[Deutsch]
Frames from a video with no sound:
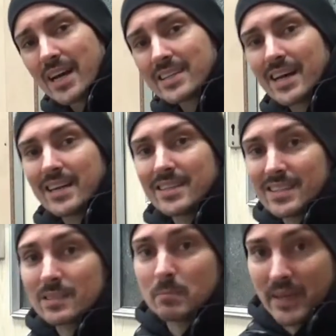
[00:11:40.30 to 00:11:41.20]
hatte
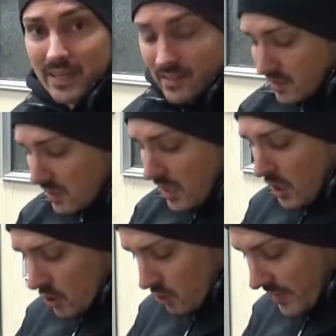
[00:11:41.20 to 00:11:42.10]
allerdings Peter
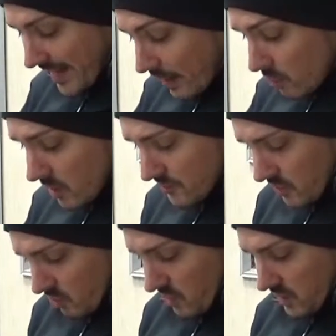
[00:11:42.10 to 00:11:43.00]
schon ein Auge auf
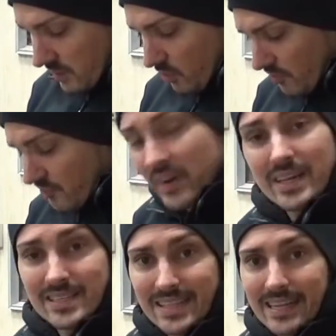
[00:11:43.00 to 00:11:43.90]
den Turnier geworfen,
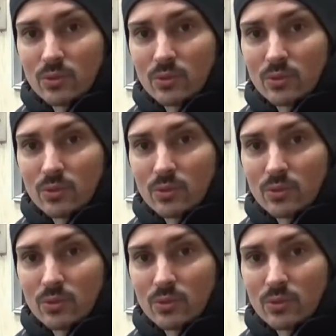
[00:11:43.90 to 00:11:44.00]
weil sein